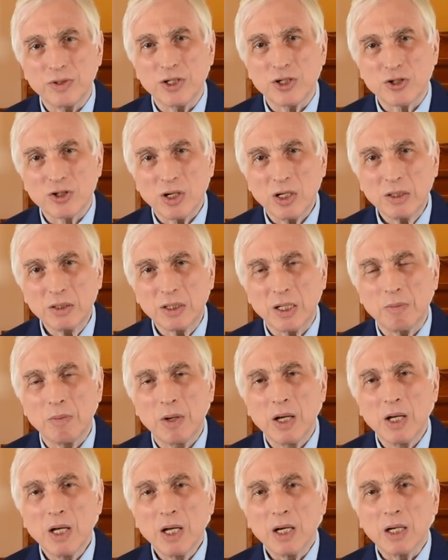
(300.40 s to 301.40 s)
лежал там,
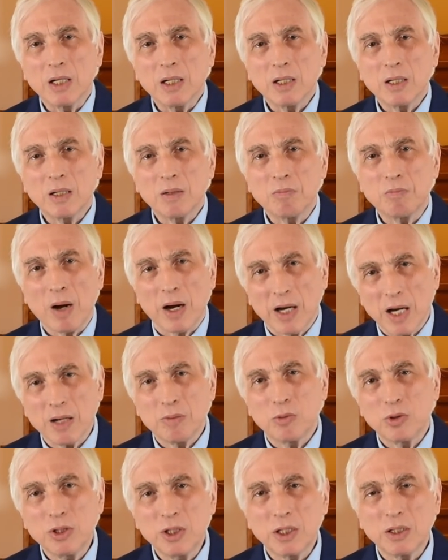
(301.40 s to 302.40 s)
э, пока
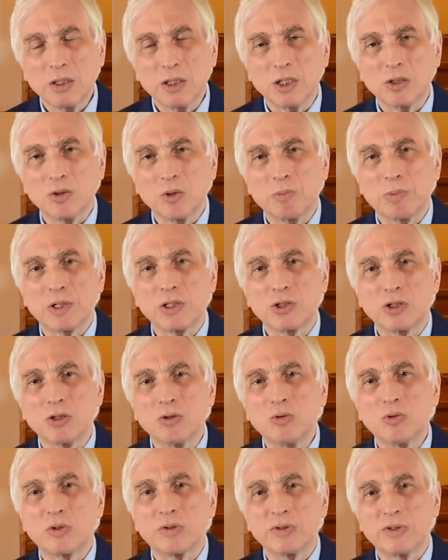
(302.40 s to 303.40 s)
ему делали эту
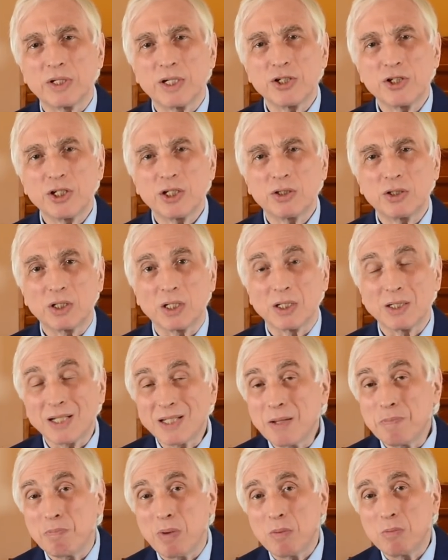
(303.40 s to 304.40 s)
процедуру, возвращался
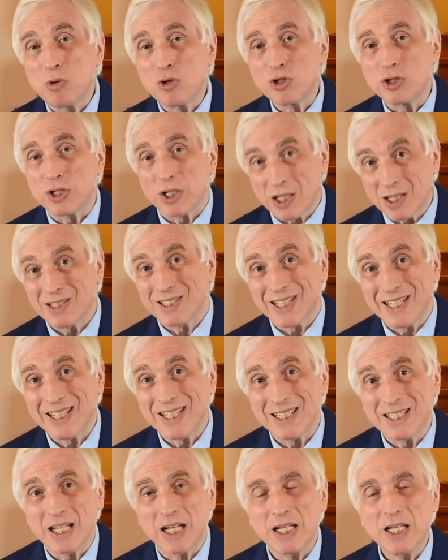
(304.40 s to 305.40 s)
назад, и помощники,
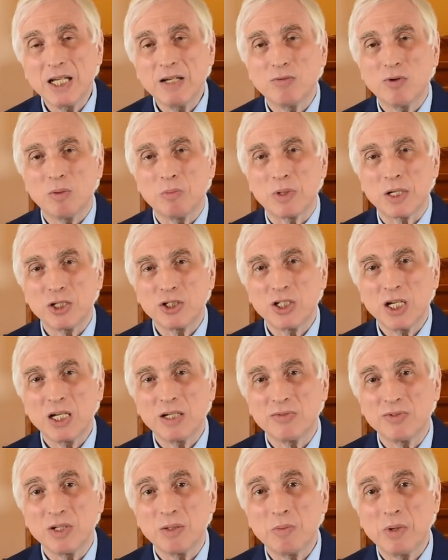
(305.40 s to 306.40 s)
секретари его
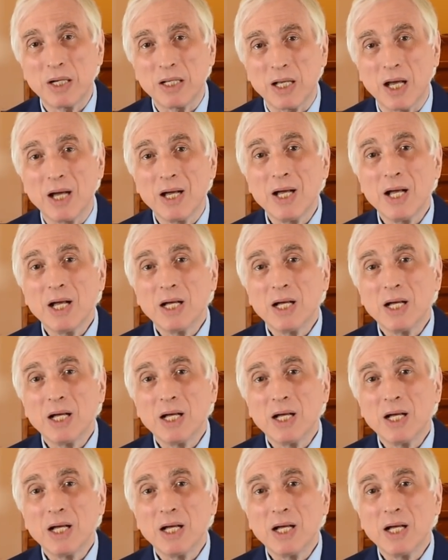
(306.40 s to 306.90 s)
обращали внимание